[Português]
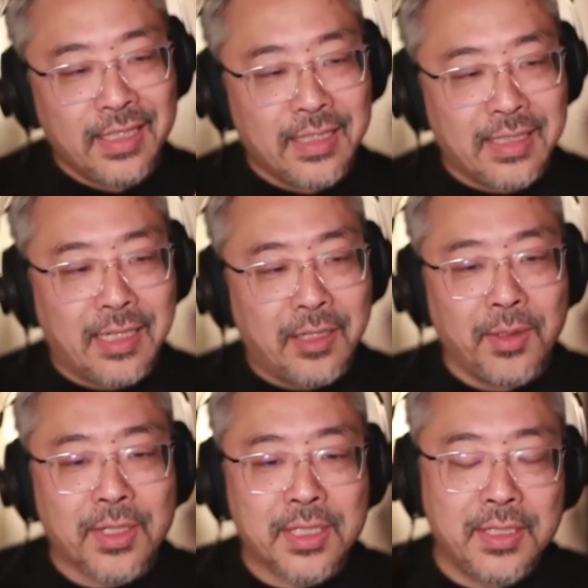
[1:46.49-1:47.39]
A
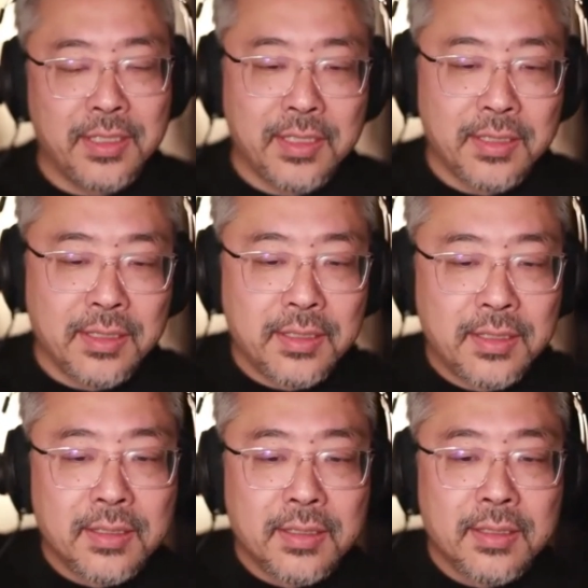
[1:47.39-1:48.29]
ordem de,
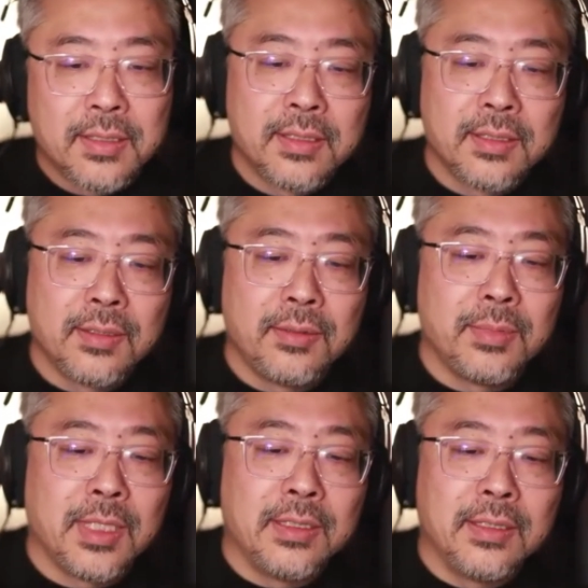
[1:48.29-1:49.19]
de, de
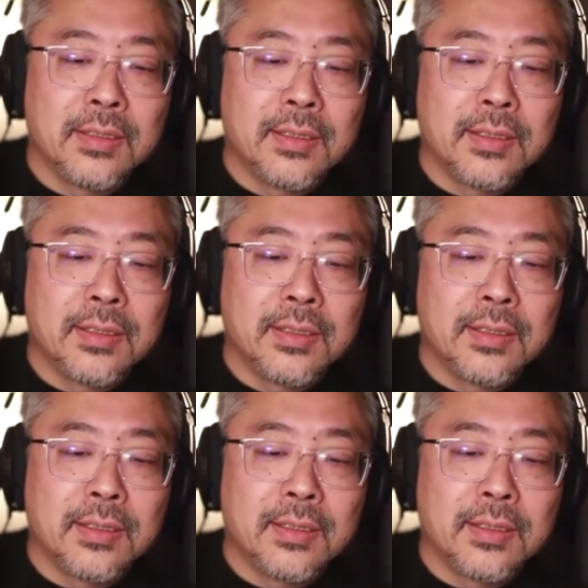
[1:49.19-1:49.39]
lombada,